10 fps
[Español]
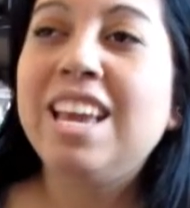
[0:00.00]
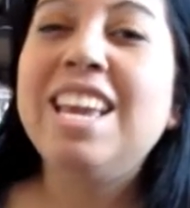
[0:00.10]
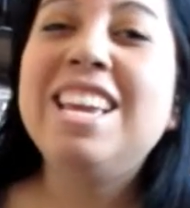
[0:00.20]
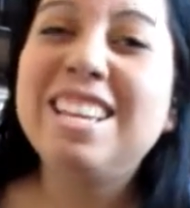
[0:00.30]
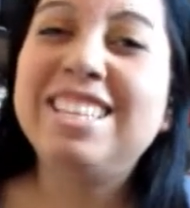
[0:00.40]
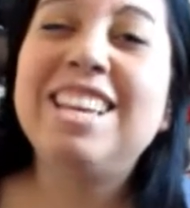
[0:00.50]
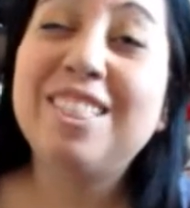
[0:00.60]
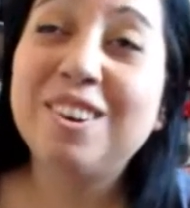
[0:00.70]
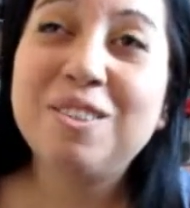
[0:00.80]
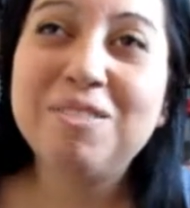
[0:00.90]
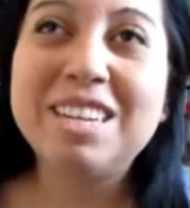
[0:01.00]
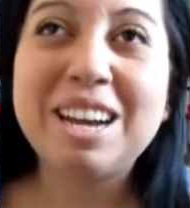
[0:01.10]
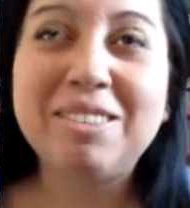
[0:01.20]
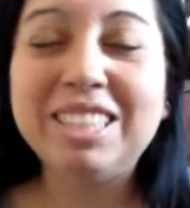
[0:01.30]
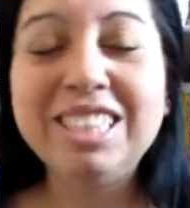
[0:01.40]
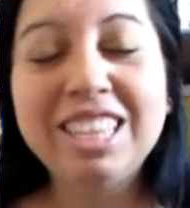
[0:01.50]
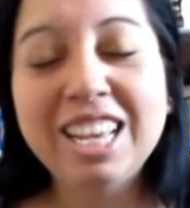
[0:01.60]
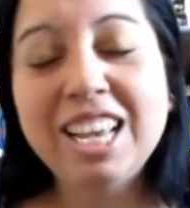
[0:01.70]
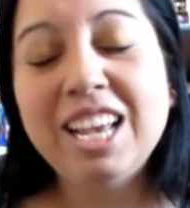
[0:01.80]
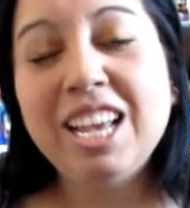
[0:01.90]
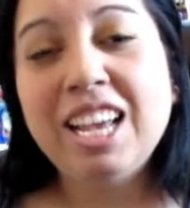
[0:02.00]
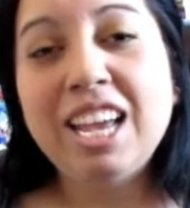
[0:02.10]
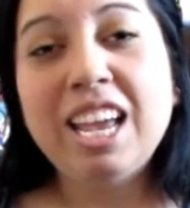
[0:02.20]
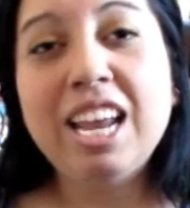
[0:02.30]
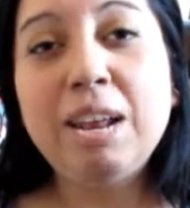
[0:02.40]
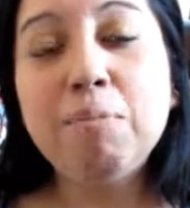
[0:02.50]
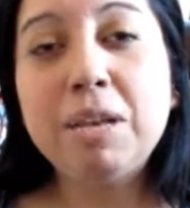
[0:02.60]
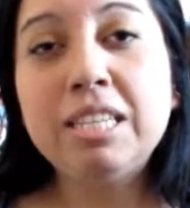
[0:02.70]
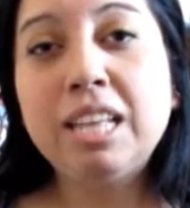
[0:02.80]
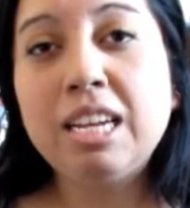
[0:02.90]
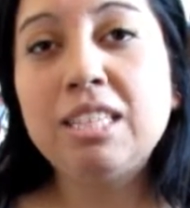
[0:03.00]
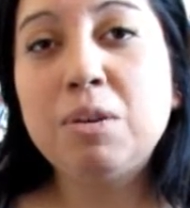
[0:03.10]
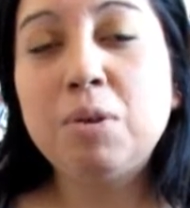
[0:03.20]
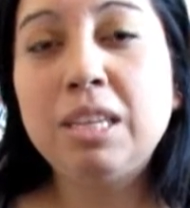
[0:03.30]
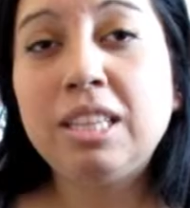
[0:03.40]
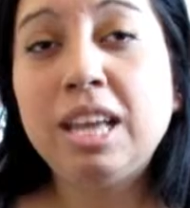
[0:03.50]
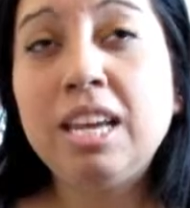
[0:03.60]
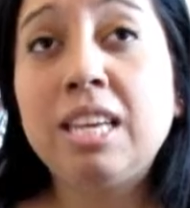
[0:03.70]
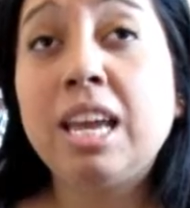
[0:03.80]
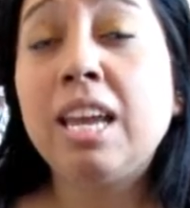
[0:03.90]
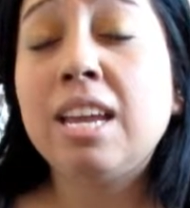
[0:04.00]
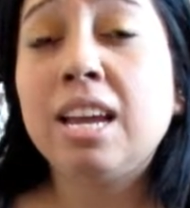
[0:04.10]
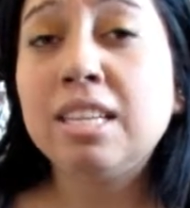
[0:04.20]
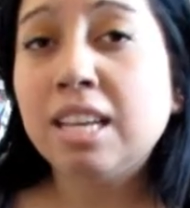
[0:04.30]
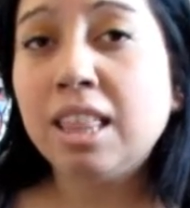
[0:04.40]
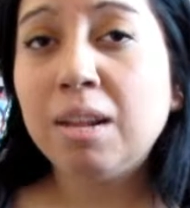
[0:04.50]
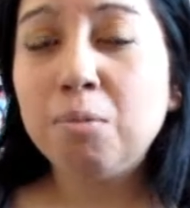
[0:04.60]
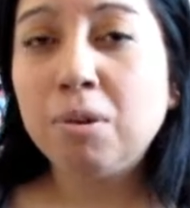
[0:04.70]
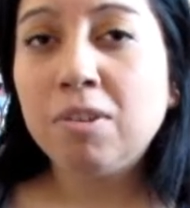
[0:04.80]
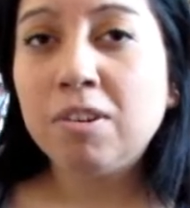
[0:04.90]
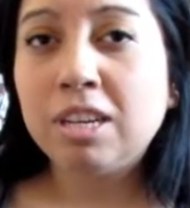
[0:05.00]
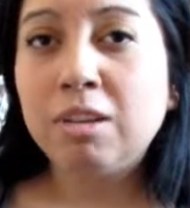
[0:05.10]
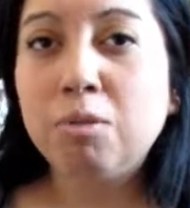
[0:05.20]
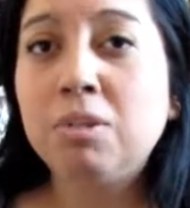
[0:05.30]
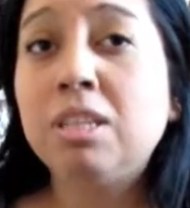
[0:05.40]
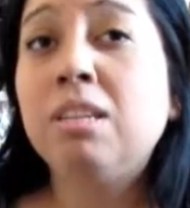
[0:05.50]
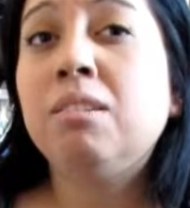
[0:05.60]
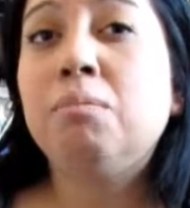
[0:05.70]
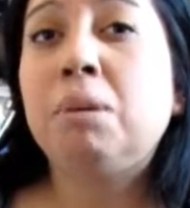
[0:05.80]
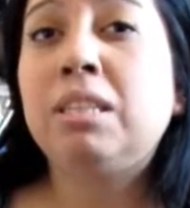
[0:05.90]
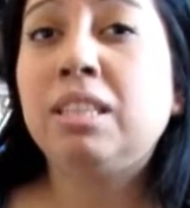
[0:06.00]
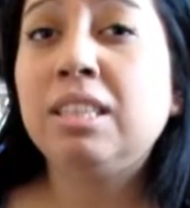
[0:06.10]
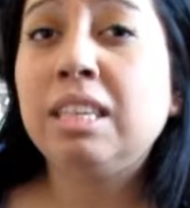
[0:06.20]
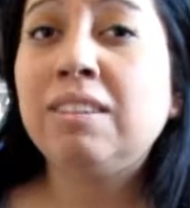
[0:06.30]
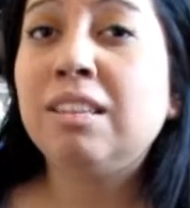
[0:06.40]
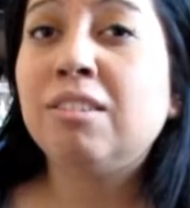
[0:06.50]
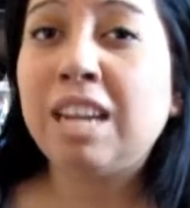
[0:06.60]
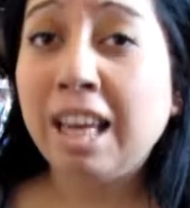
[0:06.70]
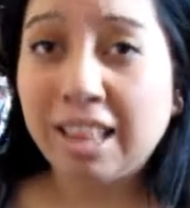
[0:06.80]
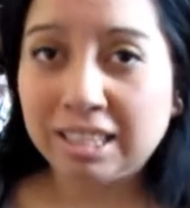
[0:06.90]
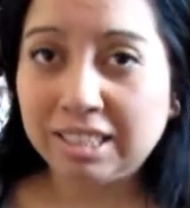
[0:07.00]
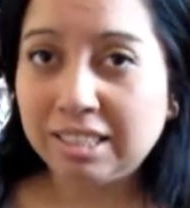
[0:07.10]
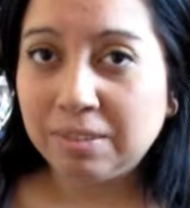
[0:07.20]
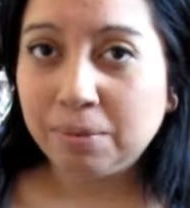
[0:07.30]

y siguiendo con Benjamín, él empieza a darse cuenta que hay casas del pueblo que lucen bastante abandonadas